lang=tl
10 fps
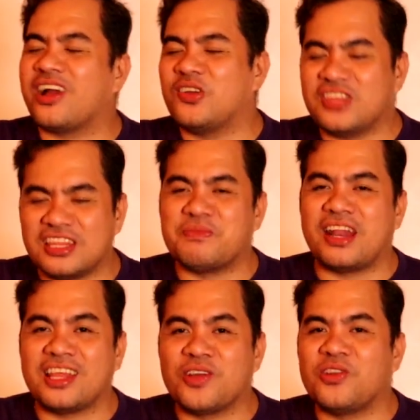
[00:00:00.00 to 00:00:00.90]
Kaya ngayon
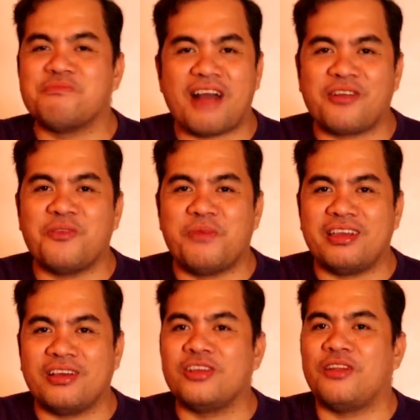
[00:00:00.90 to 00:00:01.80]
titikman natin kung nagbago
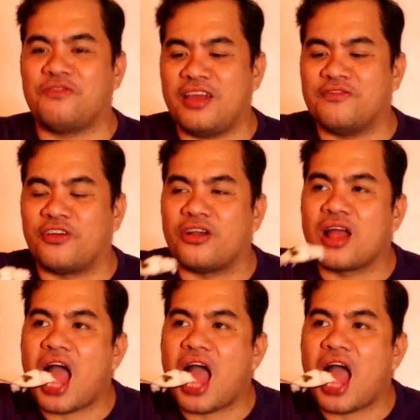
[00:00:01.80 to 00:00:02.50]
ba yung kayong flavor.